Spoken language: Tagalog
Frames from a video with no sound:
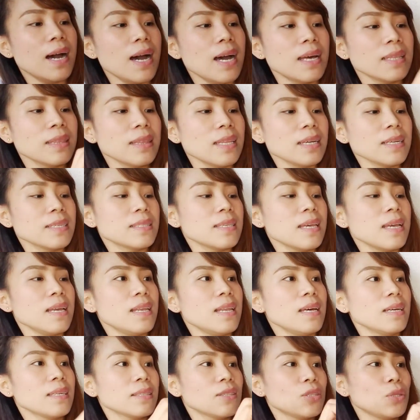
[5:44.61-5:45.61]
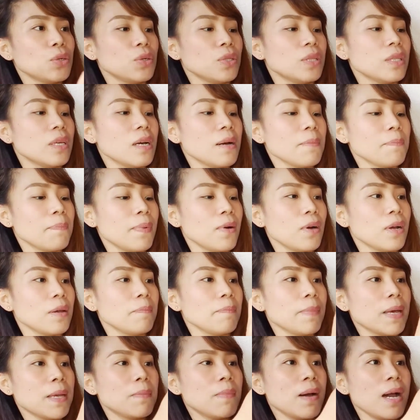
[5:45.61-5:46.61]
At nag-sale lang to ng
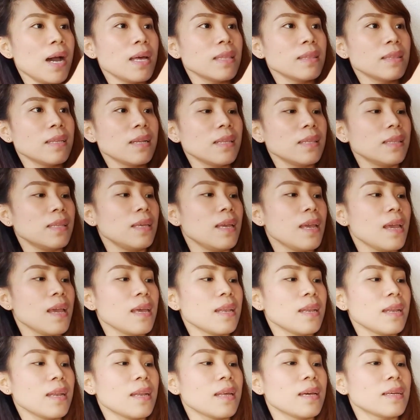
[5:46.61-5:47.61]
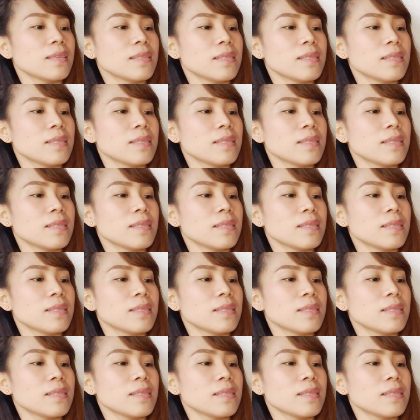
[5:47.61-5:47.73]
500 yen.